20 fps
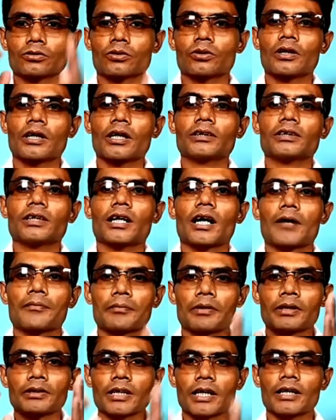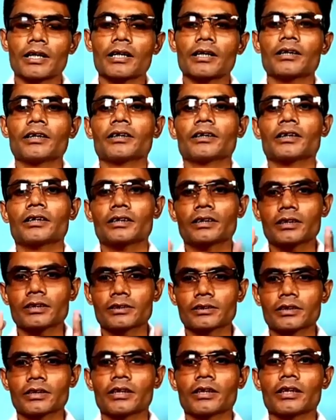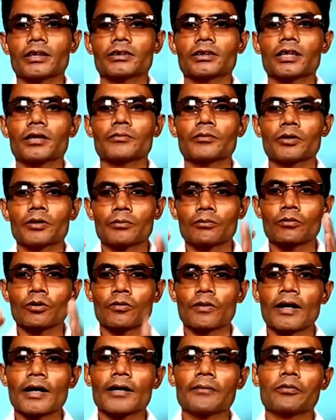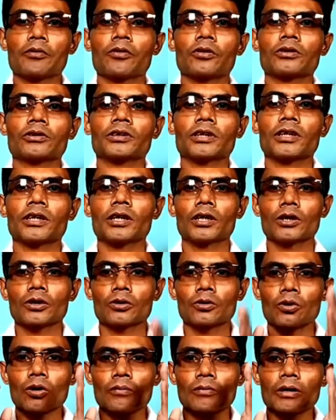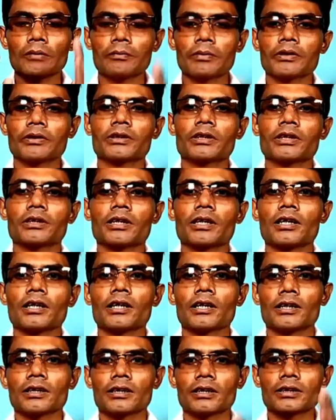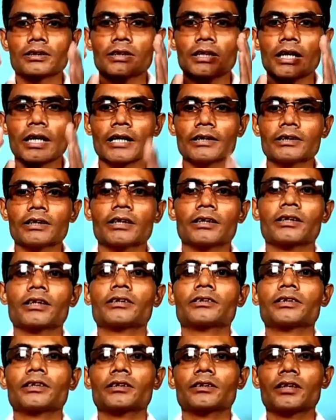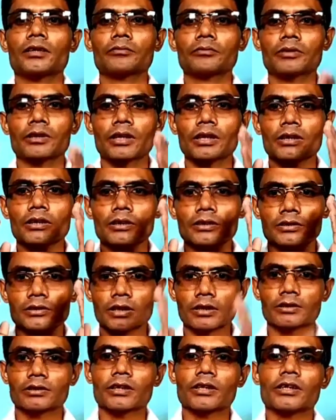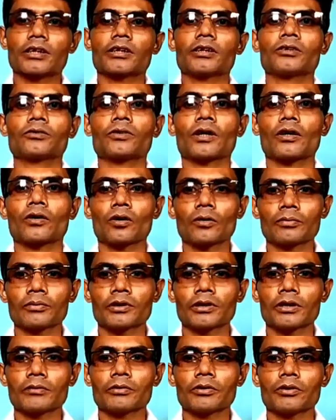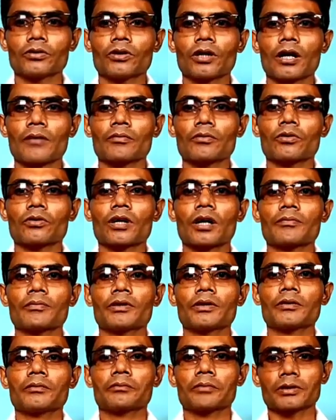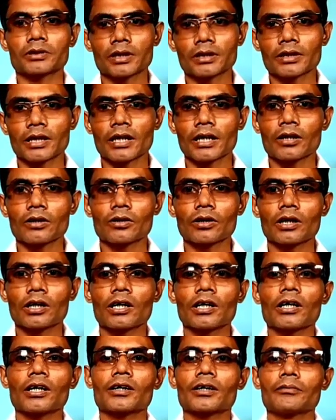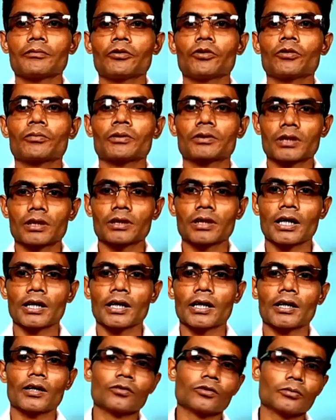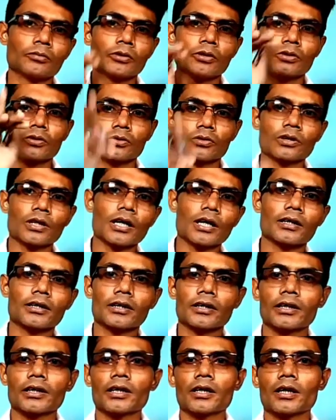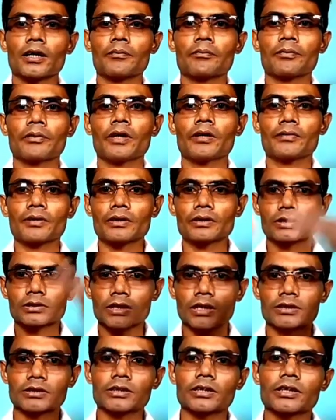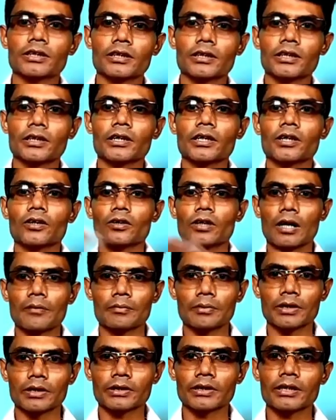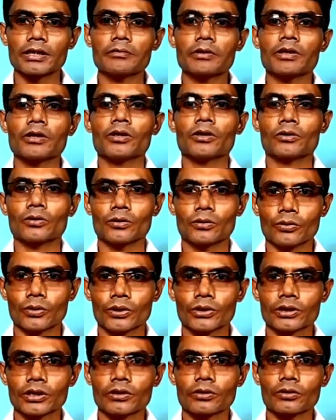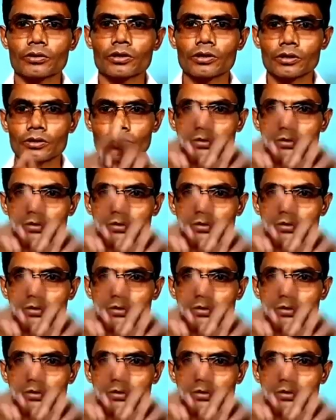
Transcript: सो गाज आपने जाना कि किस तरीके से हम मोबाइल फ़ोन से कोई भी पिक्चर का रिसाइज कैसे कम कर सकते हैं तो आई होप कि ये वीडियो आपको काफ़ी पसंद आया होगा अगर वीडियो पसंद आया है तो वीडियो को लाइक करें अपने फ्रेंड्स के साथ शेयर करें और आपके दिल में कोई क्वेश्चन हो